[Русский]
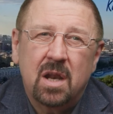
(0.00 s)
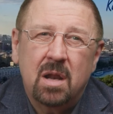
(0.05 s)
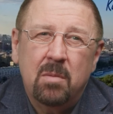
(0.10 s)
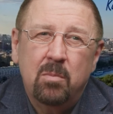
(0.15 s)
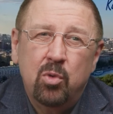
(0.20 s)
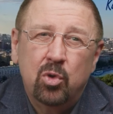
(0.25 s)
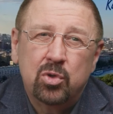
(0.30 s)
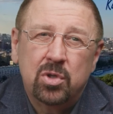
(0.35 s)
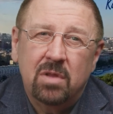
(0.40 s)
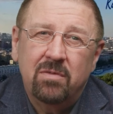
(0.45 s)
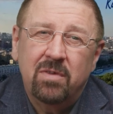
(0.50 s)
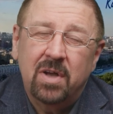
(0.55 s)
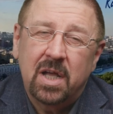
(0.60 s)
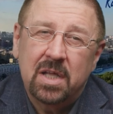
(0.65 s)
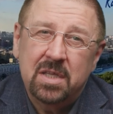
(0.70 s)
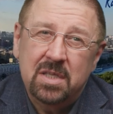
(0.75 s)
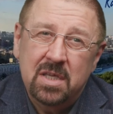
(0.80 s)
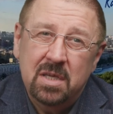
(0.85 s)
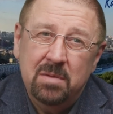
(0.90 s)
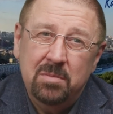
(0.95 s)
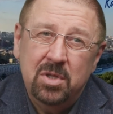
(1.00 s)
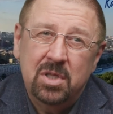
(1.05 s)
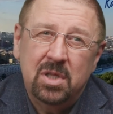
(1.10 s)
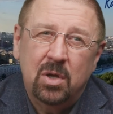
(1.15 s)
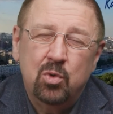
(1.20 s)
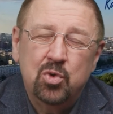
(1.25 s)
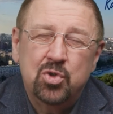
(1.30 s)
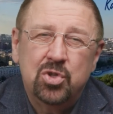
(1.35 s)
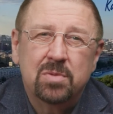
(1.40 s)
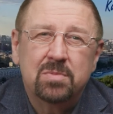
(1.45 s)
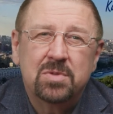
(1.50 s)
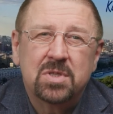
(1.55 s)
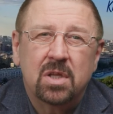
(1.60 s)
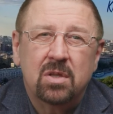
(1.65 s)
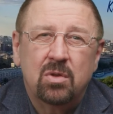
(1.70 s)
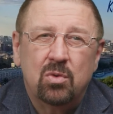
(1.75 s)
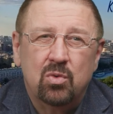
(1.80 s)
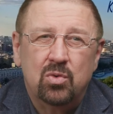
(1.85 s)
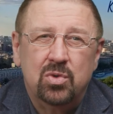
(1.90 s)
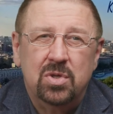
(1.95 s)
работал в академии научным
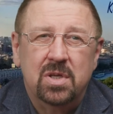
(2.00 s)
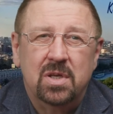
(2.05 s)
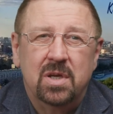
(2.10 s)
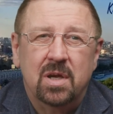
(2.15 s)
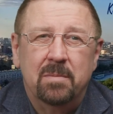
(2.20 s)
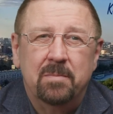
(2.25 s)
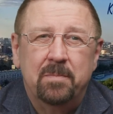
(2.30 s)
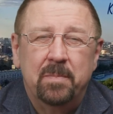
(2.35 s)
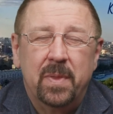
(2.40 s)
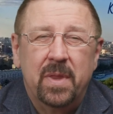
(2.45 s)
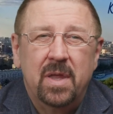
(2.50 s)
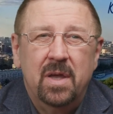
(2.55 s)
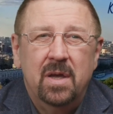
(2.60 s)
сотрудником.